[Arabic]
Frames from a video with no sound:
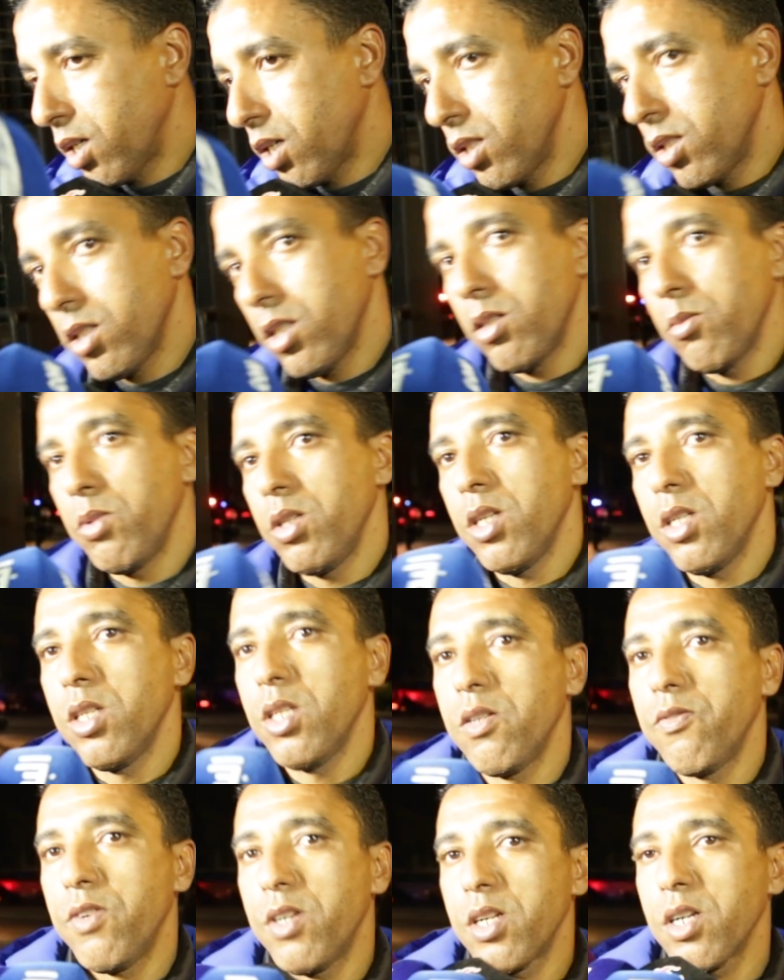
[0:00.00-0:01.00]
وكنظن
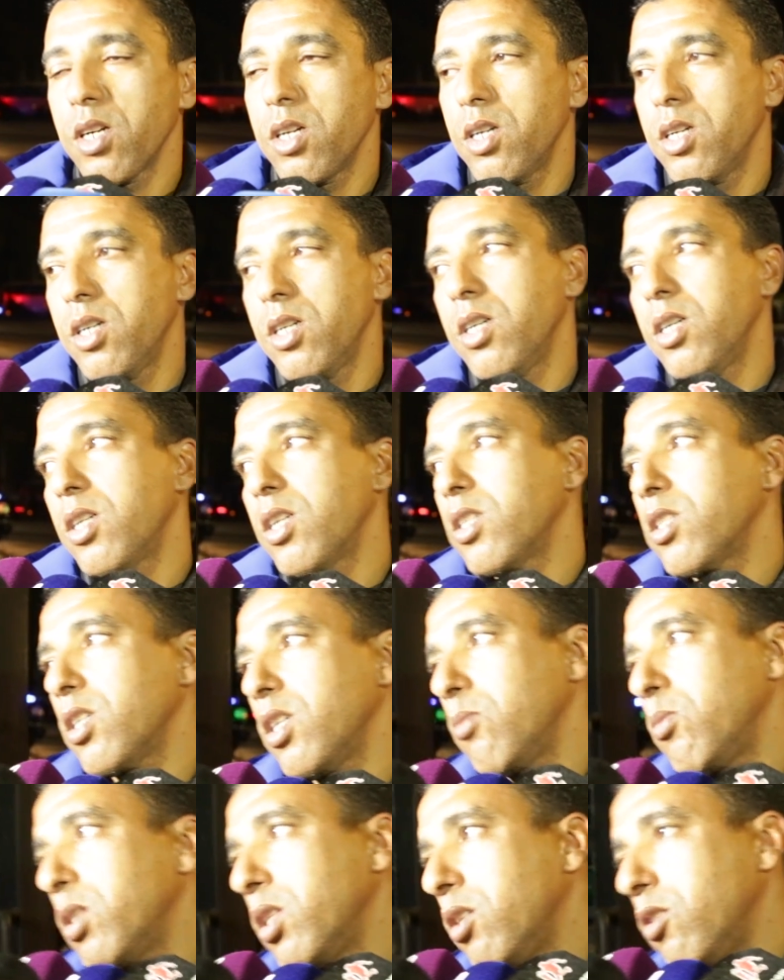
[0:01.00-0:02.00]
بان فريق
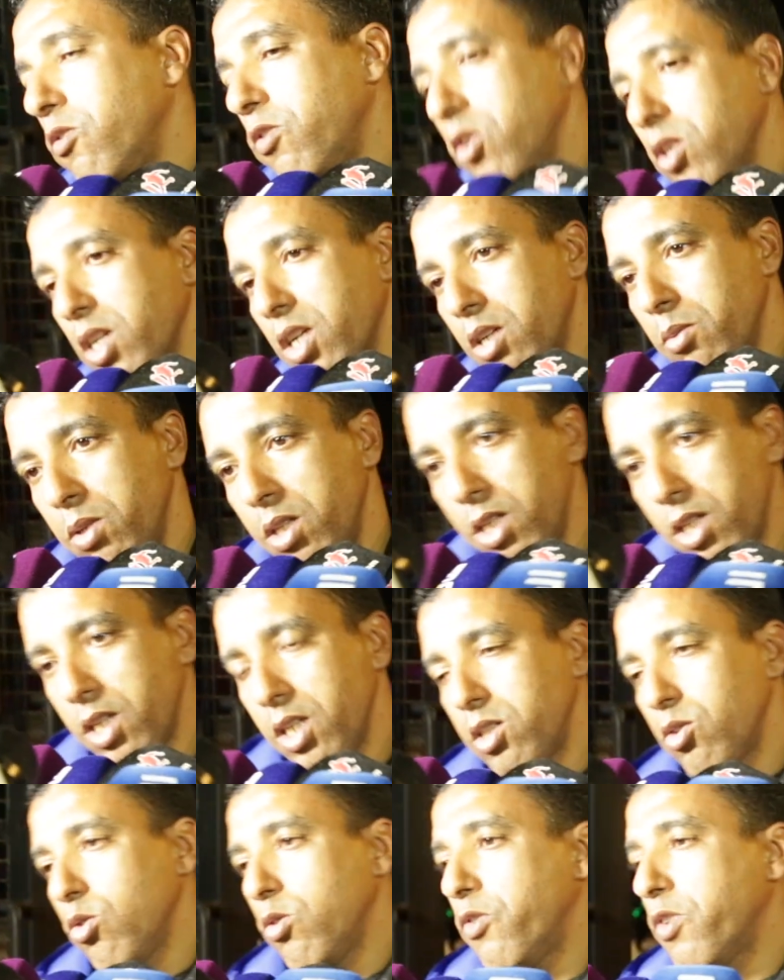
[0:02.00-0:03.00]
رجاء البيضاء فريق كبير
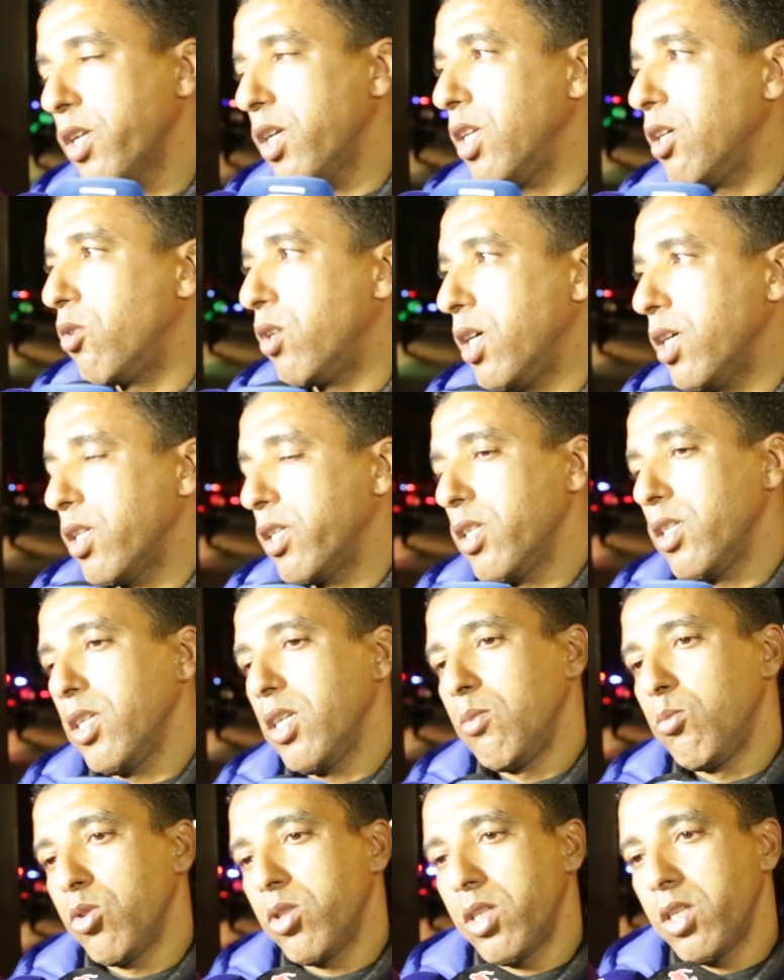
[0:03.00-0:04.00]
كيتوفر على واحد
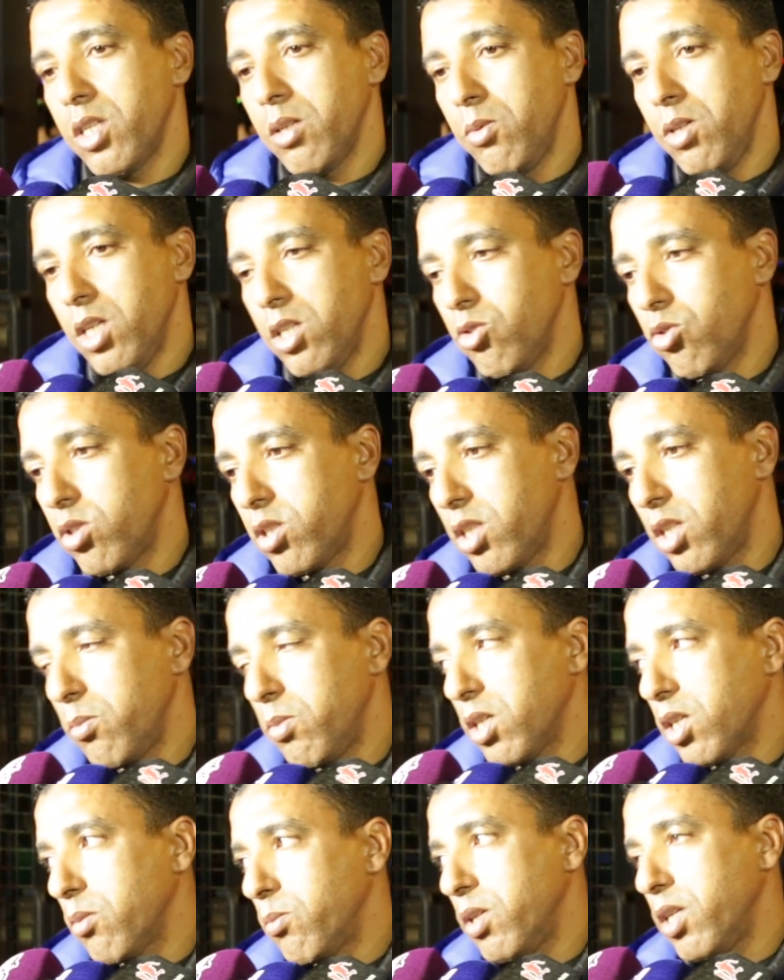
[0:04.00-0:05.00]
المدرب اللي عنده
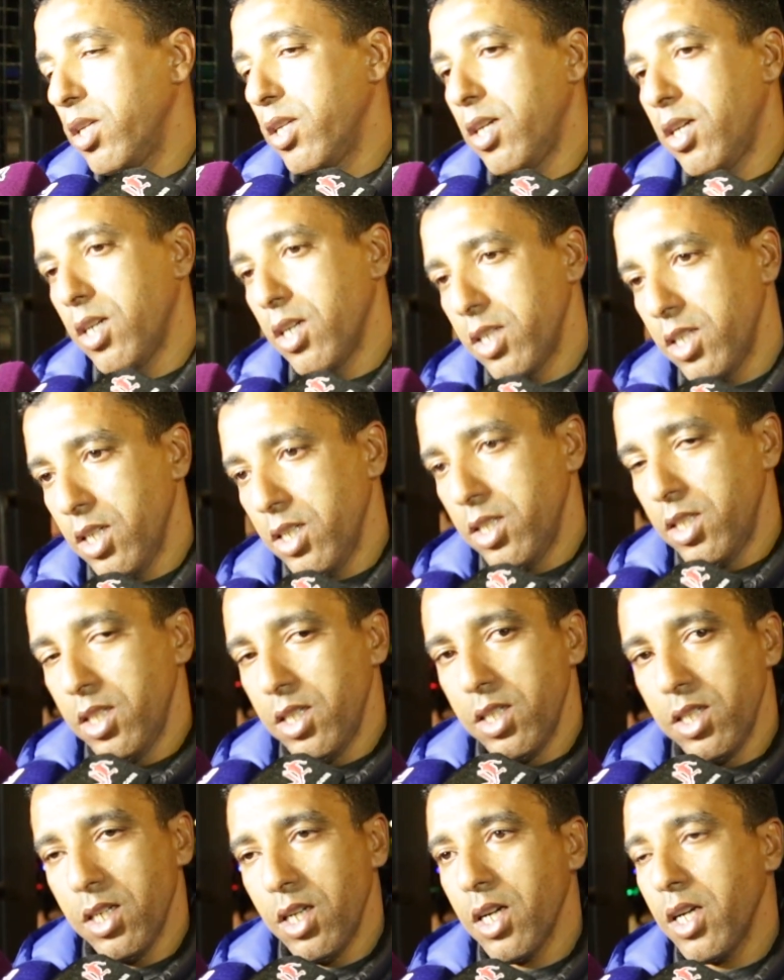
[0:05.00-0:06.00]
تجربه كبيره
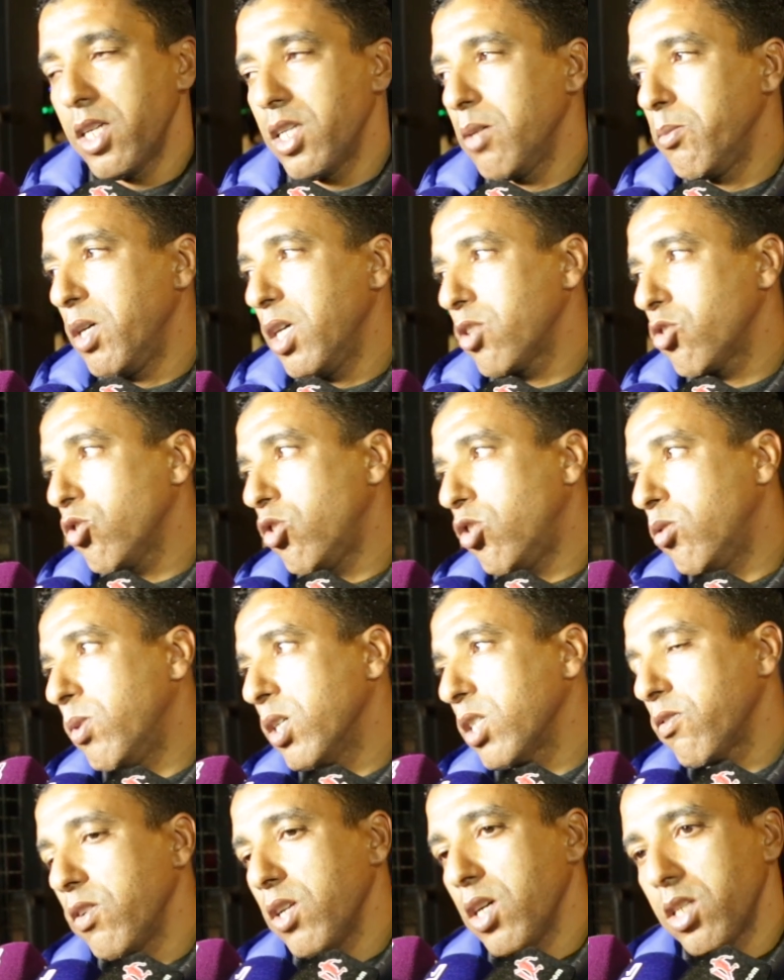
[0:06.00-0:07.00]
يعني لقينا معاه
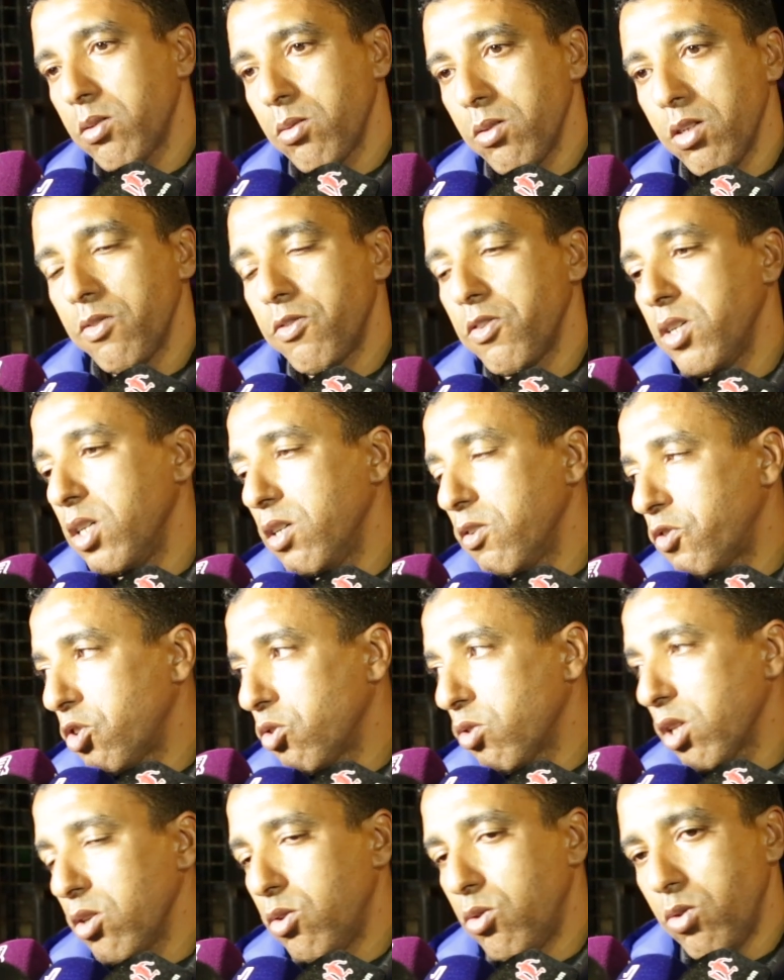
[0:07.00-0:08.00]
صعوبات في القسم في
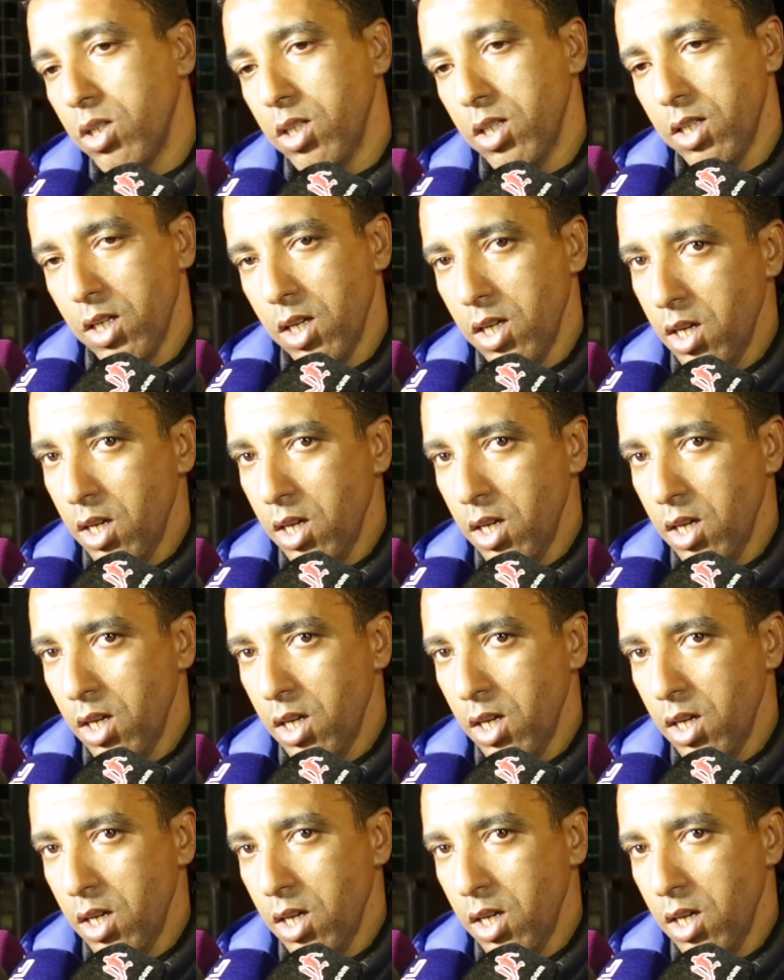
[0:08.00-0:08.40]
الشوط الاول